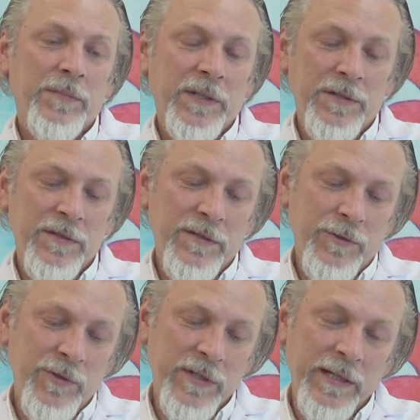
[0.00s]

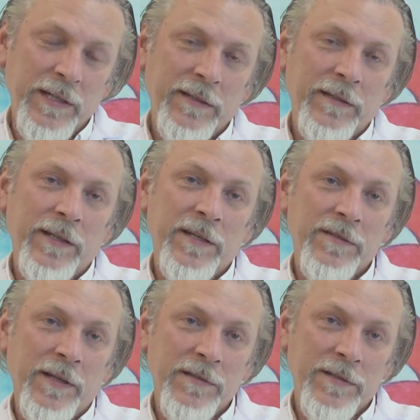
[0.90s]
Birincisi özellikle
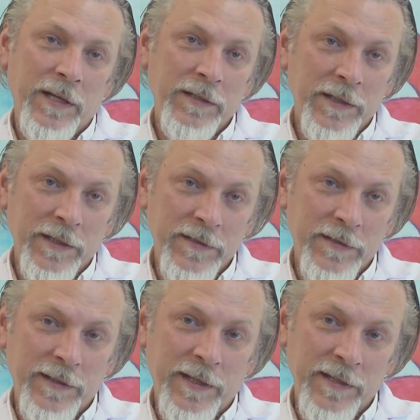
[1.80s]
esansiyel yağ
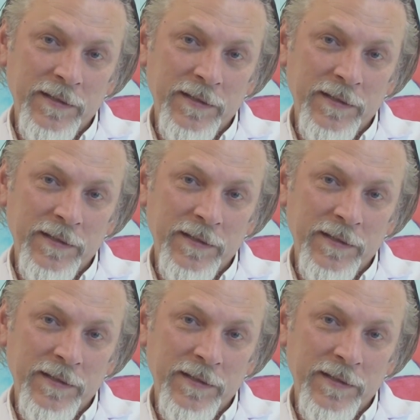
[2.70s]
asitleri.